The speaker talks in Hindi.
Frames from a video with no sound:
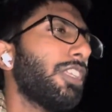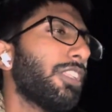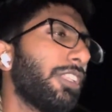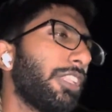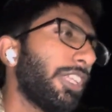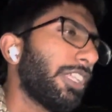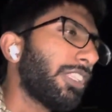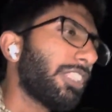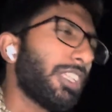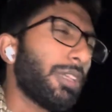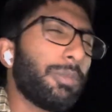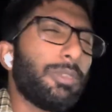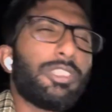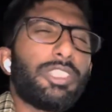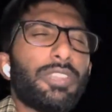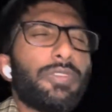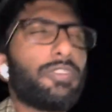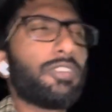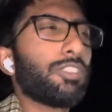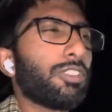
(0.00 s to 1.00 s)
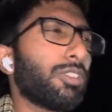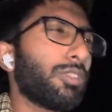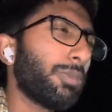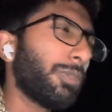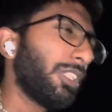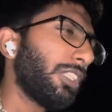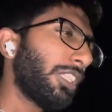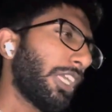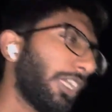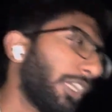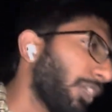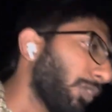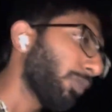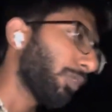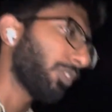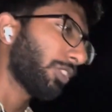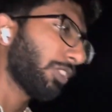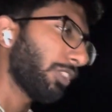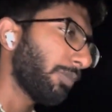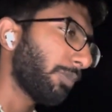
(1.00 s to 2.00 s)
देखते हैं अभी शिफ्ट्स तो मिल जाएंगी
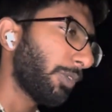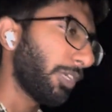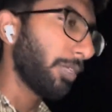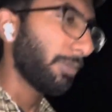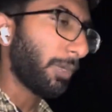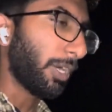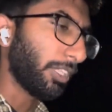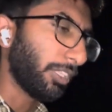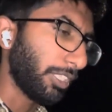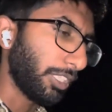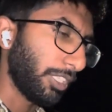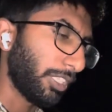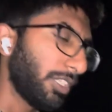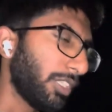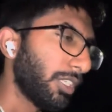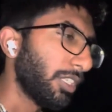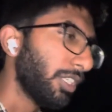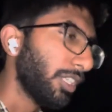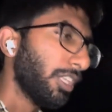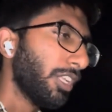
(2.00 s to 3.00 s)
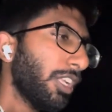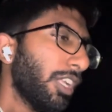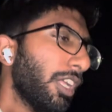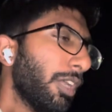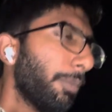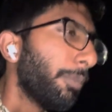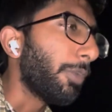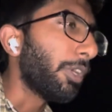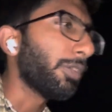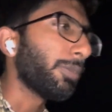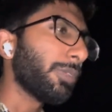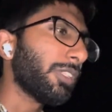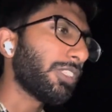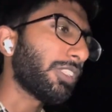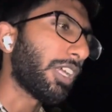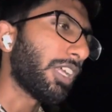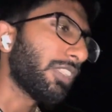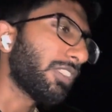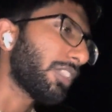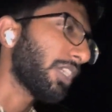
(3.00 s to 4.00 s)
कोई इतनी बड़ी बात नहीं है बट मैं
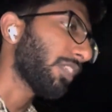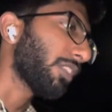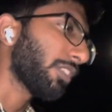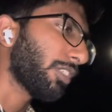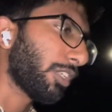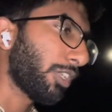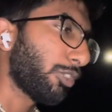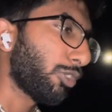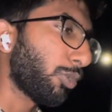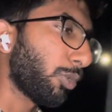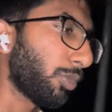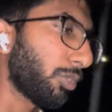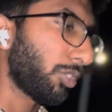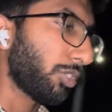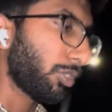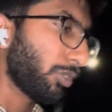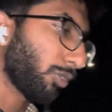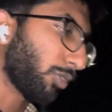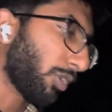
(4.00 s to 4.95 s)
साथ साथ सो, सो